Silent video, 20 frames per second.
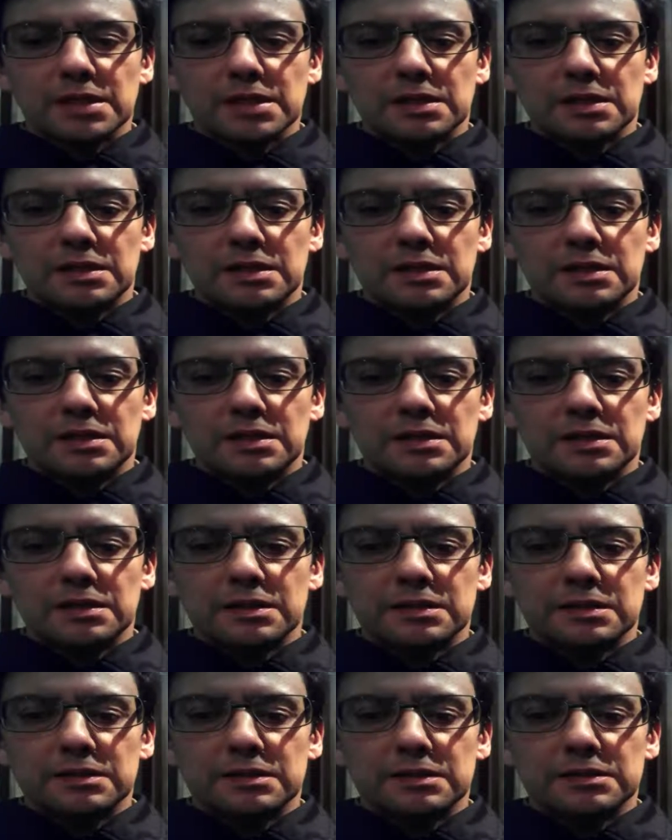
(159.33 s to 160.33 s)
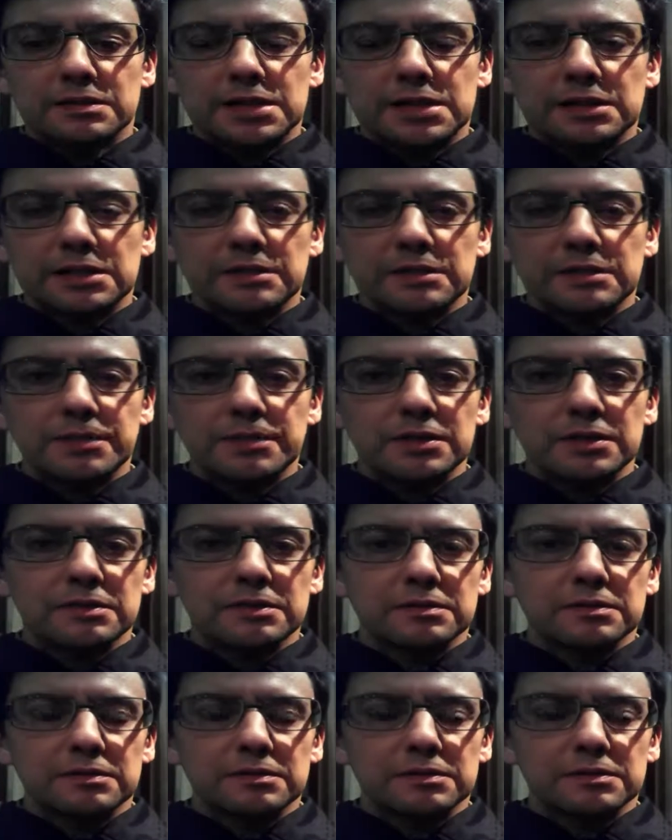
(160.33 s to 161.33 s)
E niente, poi
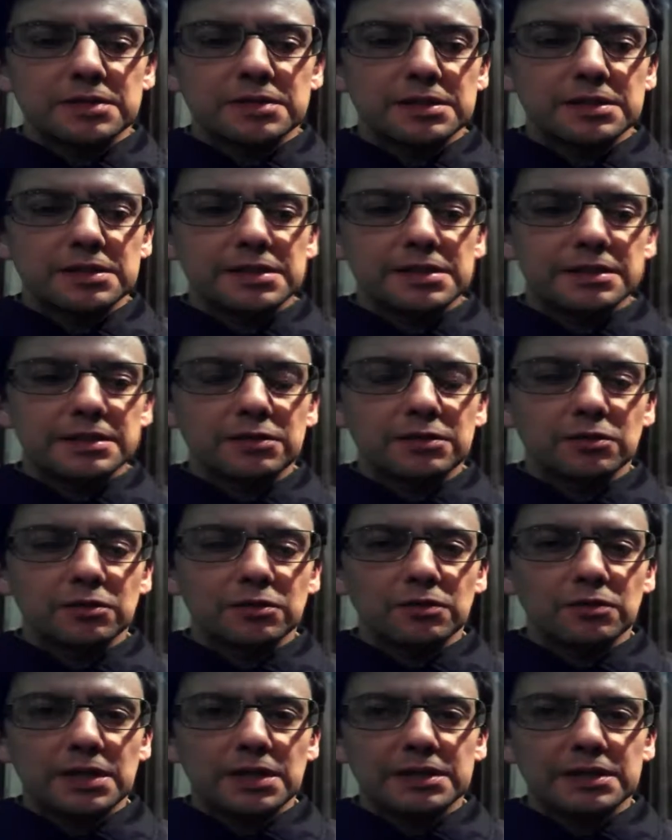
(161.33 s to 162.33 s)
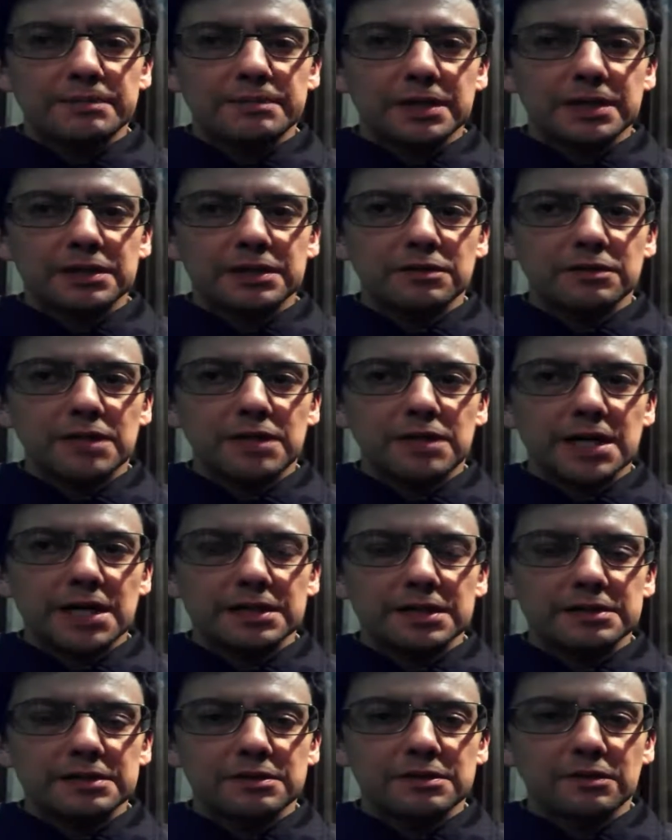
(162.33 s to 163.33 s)
non, non si è sentito nulla di particolare,
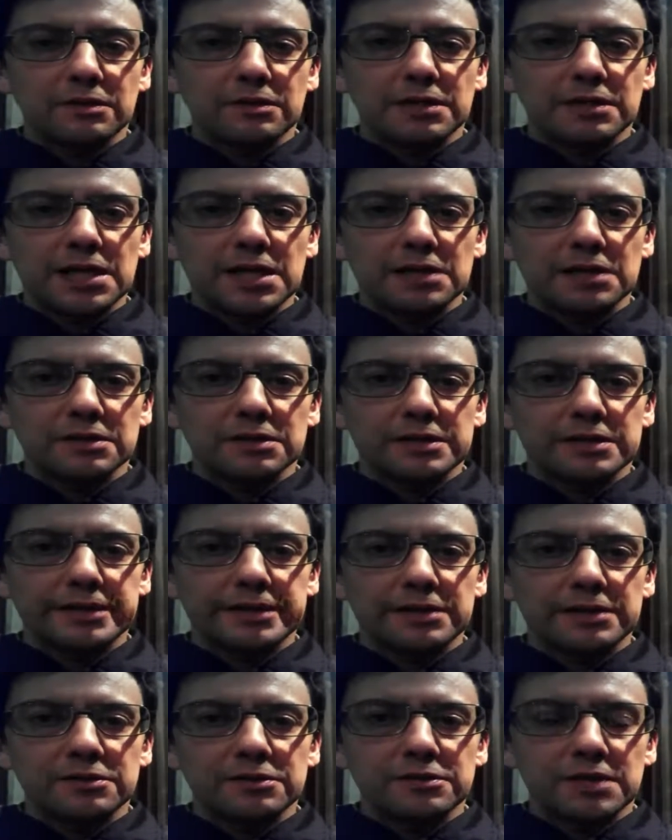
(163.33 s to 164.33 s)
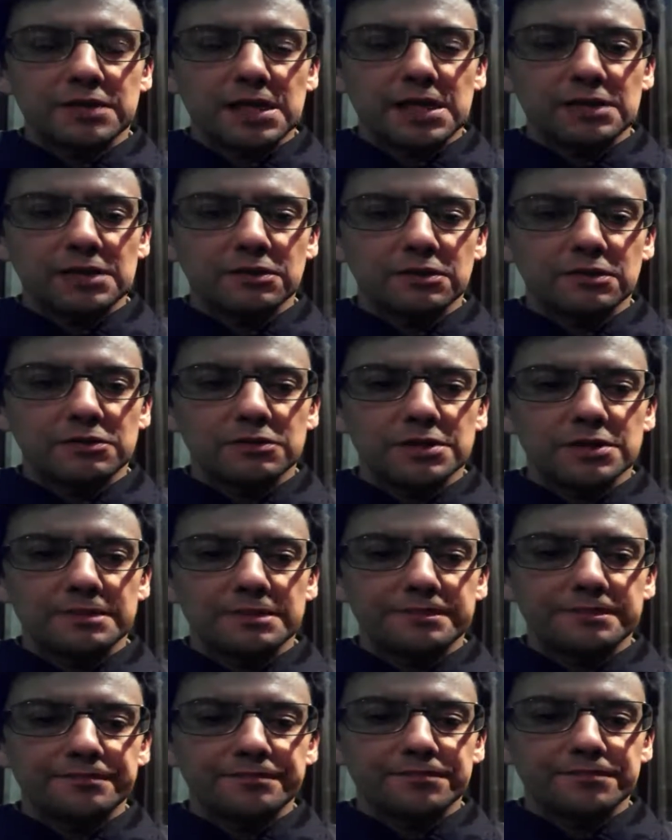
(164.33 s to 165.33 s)
di straordinario nel telegiornale oggi.
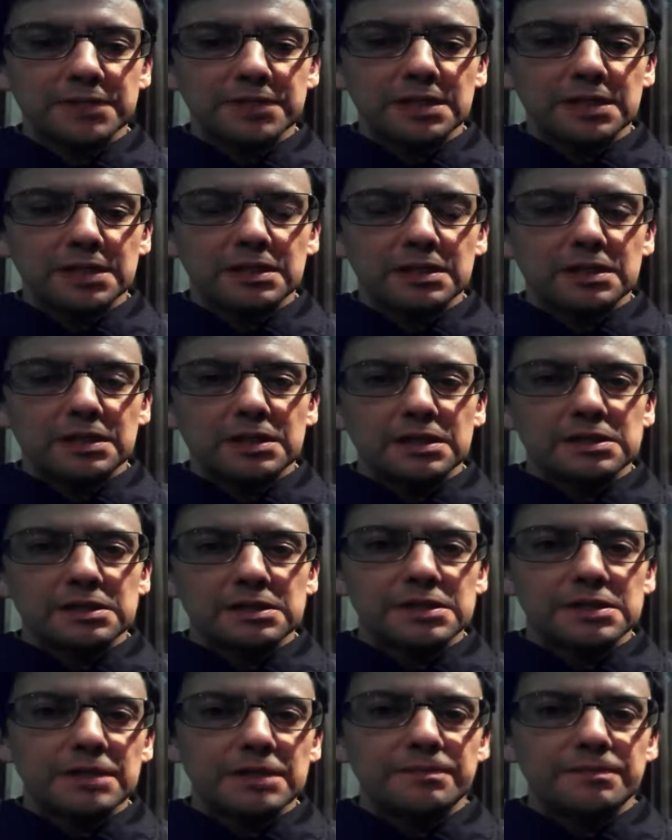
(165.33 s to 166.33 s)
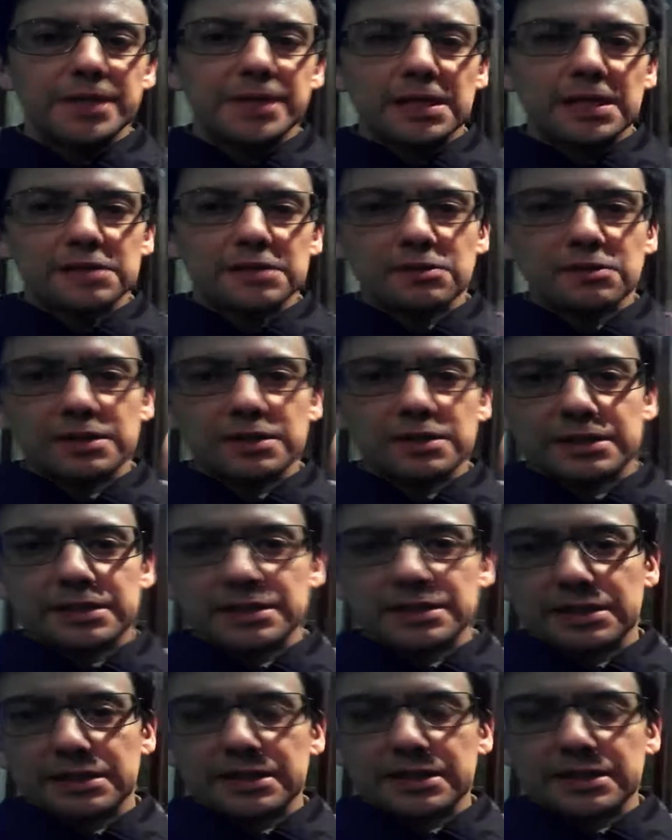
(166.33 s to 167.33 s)
Sempre la solita
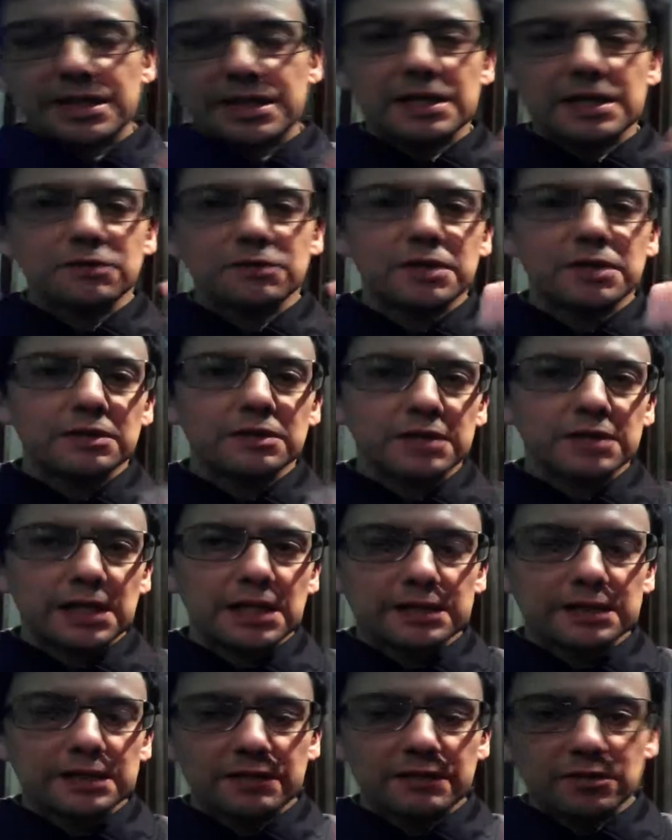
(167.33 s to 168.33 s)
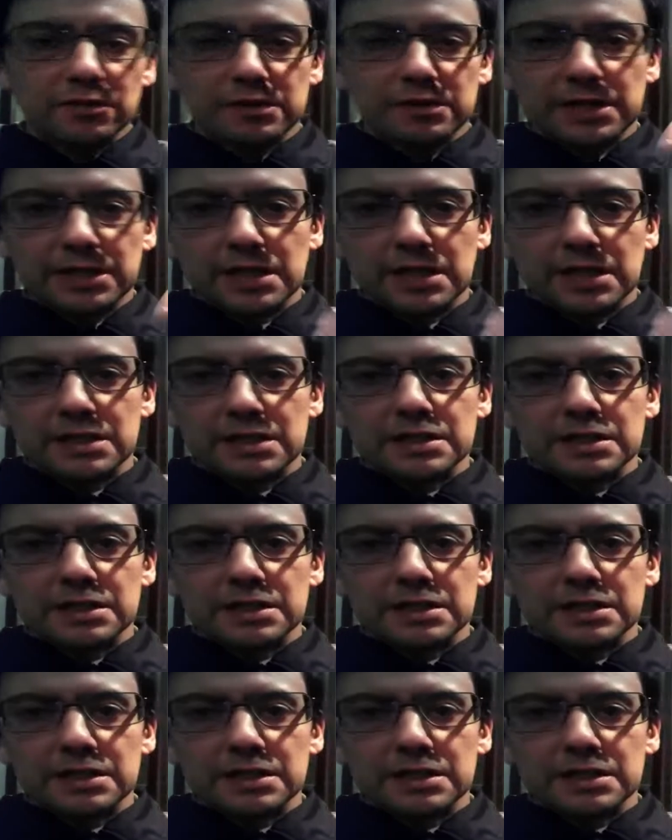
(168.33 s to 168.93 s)
tirtella, una o un'altra volta,